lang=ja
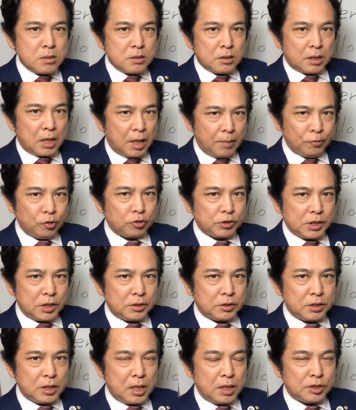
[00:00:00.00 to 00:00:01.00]
川本先
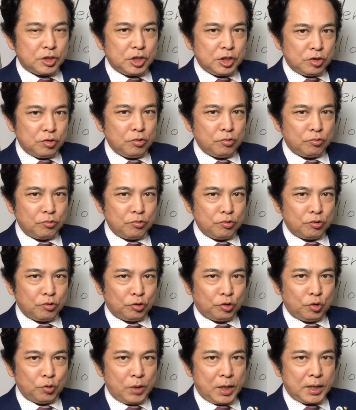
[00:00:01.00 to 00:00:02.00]
生、師匠の言うこ
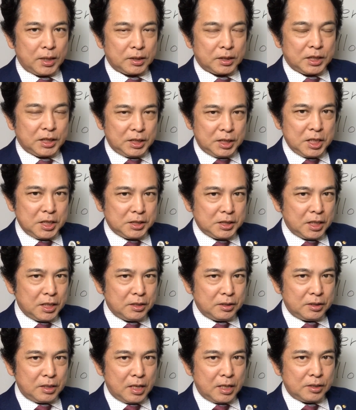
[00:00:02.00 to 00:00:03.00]
とは聞きなさいっ
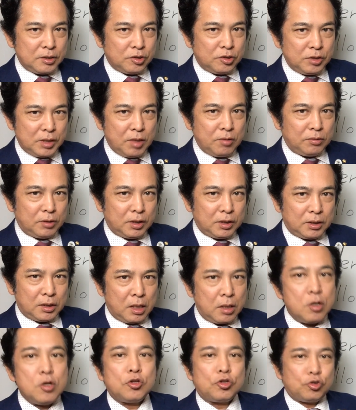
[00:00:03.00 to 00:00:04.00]
て素直だっ
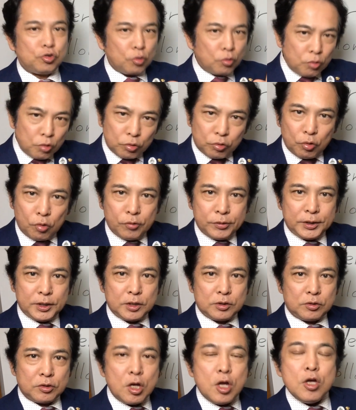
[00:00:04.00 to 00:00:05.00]
て、その通りで
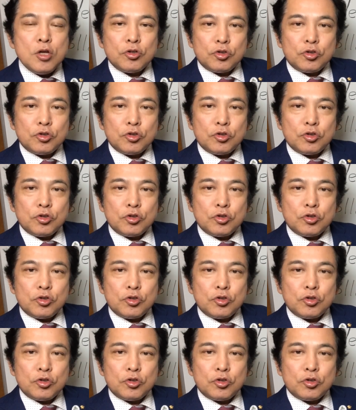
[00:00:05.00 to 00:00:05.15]
す。